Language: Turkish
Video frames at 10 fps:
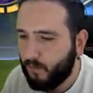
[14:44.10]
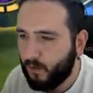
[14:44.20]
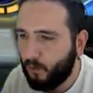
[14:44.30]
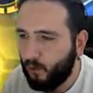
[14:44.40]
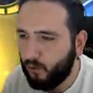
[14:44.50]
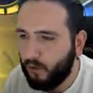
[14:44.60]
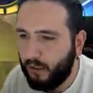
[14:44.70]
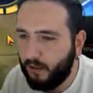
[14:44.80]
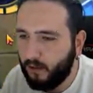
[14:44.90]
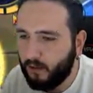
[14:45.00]
Gordon
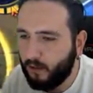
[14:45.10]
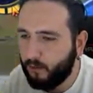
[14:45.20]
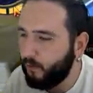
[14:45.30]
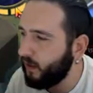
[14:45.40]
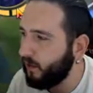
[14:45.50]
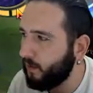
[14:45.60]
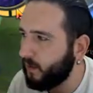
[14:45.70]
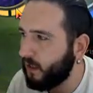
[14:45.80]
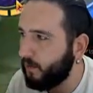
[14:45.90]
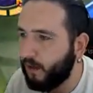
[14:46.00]
lane'ini satıp mid'e
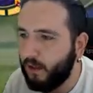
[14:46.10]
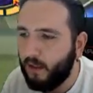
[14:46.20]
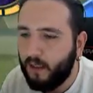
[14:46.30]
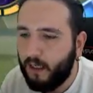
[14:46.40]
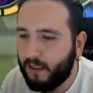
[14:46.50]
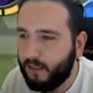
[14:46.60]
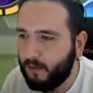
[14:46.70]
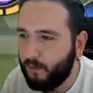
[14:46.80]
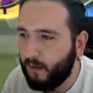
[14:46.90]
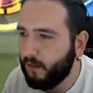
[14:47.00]
gitmesi gibi,
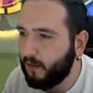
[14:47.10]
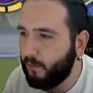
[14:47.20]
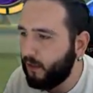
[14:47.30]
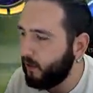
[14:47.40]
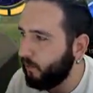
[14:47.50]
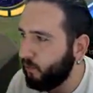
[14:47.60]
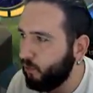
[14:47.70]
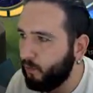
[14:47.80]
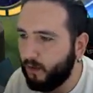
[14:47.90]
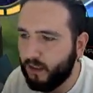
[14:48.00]
herkesin bir anda mid'de
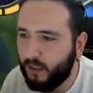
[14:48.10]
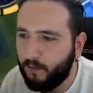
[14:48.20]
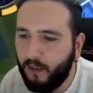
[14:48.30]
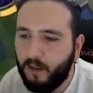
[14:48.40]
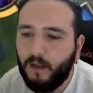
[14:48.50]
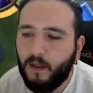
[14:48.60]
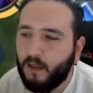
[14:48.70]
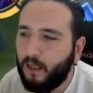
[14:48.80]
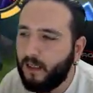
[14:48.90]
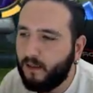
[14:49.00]
bulunması gibi
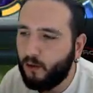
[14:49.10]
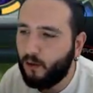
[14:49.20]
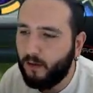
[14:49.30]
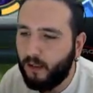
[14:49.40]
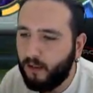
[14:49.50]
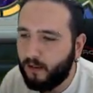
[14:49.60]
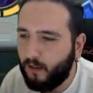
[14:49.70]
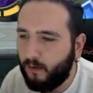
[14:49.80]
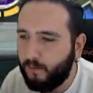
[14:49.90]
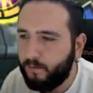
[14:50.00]
kanser olmalar
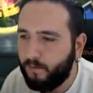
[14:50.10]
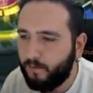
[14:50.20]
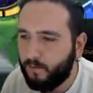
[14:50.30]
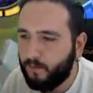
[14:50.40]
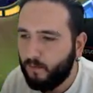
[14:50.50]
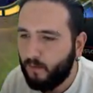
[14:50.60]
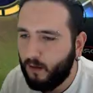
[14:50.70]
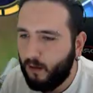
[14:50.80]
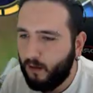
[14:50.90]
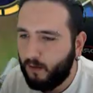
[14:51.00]
devam.
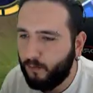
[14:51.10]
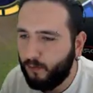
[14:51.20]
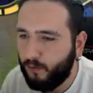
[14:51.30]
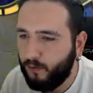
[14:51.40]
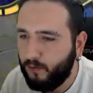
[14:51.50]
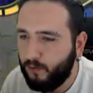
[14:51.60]
Ah buyurun.